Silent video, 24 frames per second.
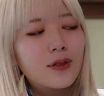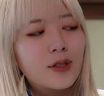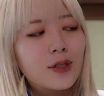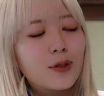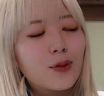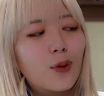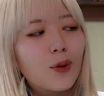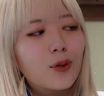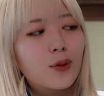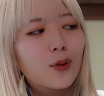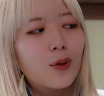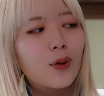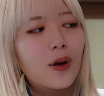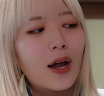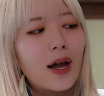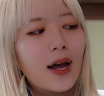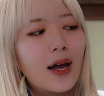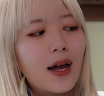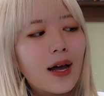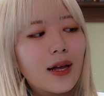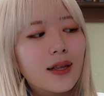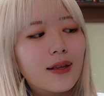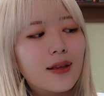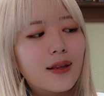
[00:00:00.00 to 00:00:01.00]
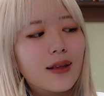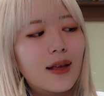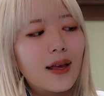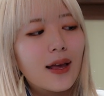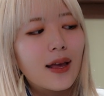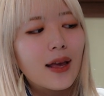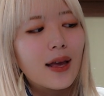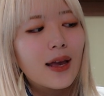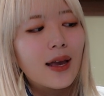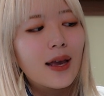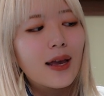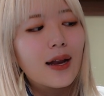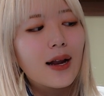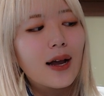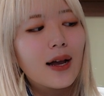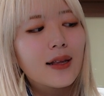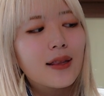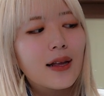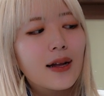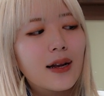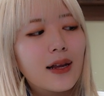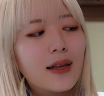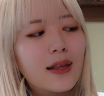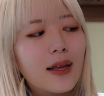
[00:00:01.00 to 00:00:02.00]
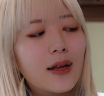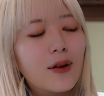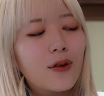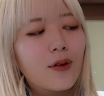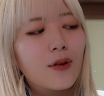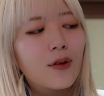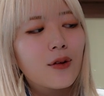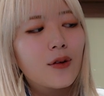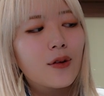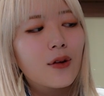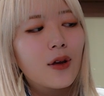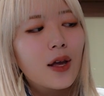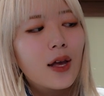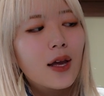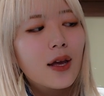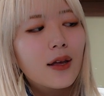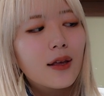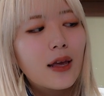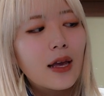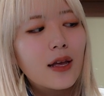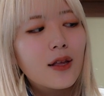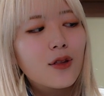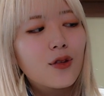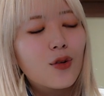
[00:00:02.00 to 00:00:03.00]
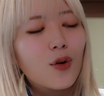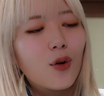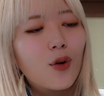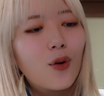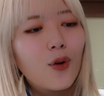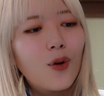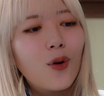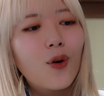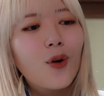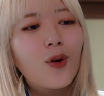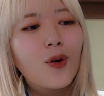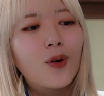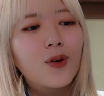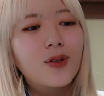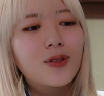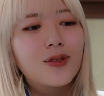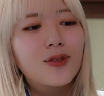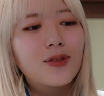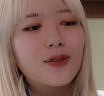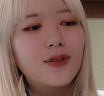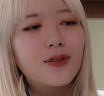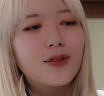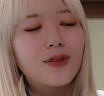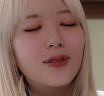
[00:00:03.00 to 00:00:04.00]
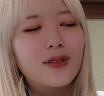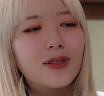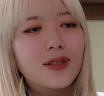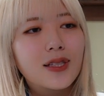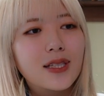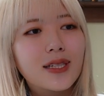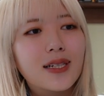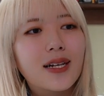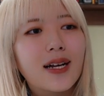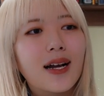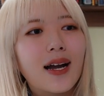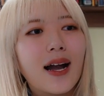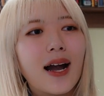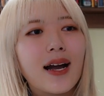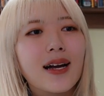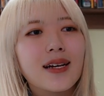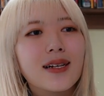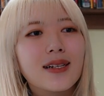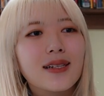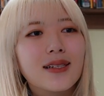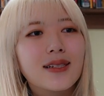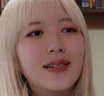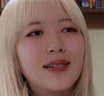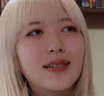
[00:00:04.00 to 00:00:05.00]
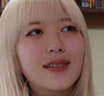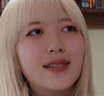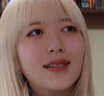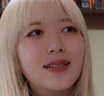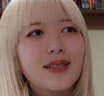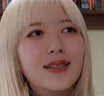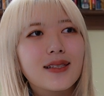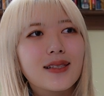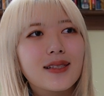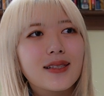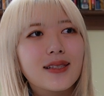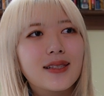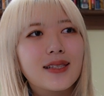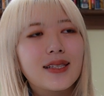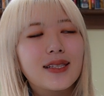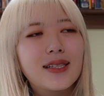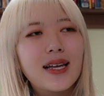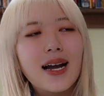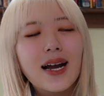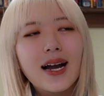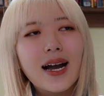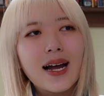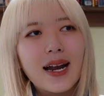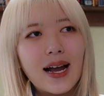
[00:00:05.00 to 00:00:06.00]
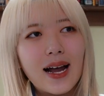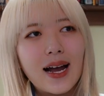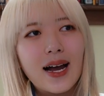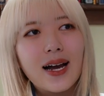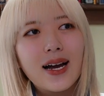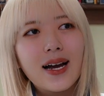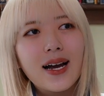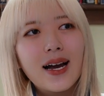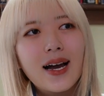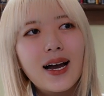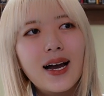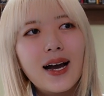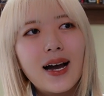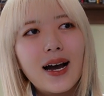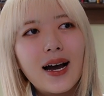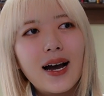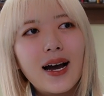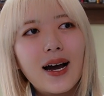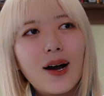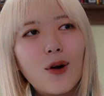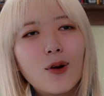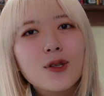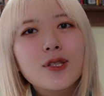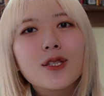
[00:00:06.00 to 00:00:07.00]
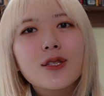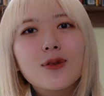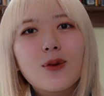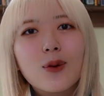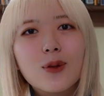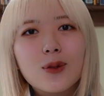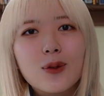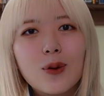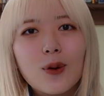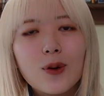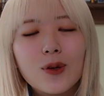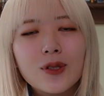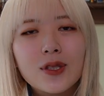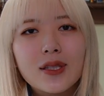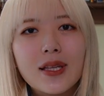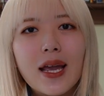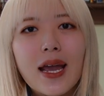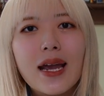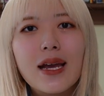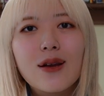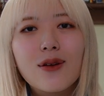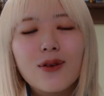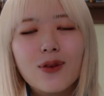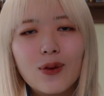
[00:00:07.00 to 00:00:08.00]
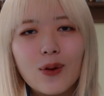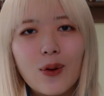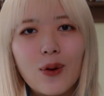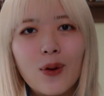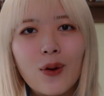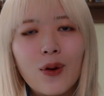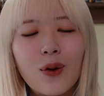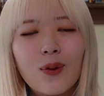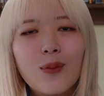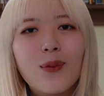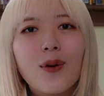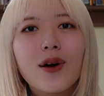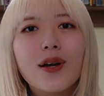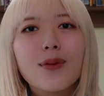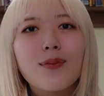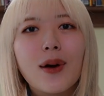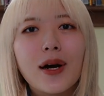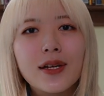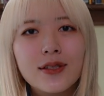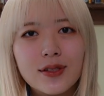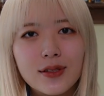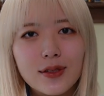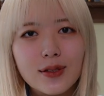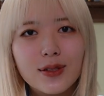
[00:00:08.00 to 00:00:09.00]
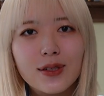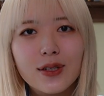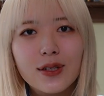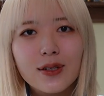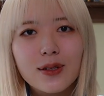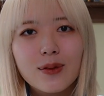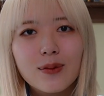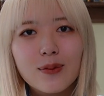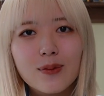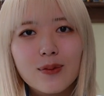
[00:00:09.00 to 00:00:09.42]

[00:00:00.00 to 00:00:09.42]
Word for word: ん、仕事が、えー、減らされてる現状を実感しながら、あお仕事をしていると思います。